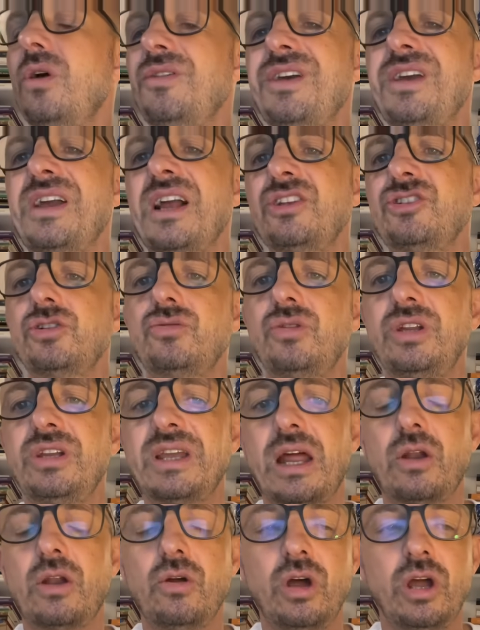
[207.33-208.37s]
ha dei calciatori
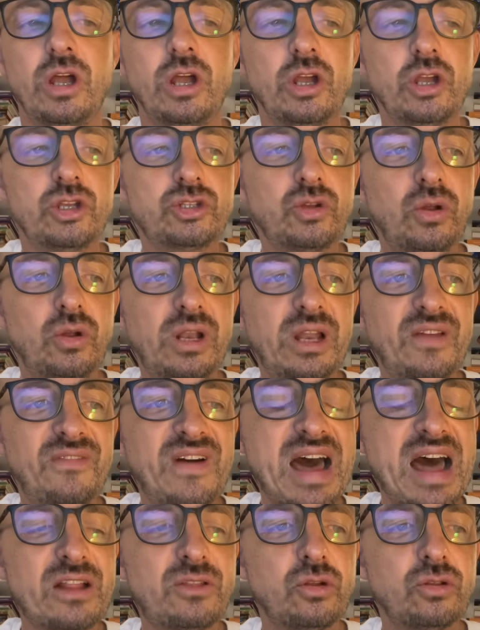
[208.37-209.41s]
che hanno
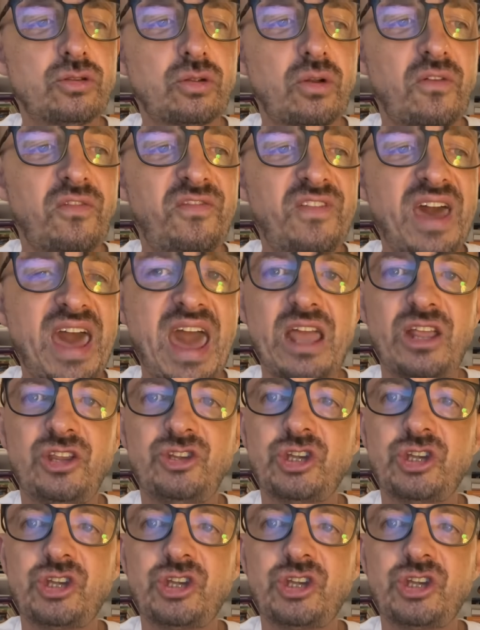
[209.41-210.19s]
sollevato trofei,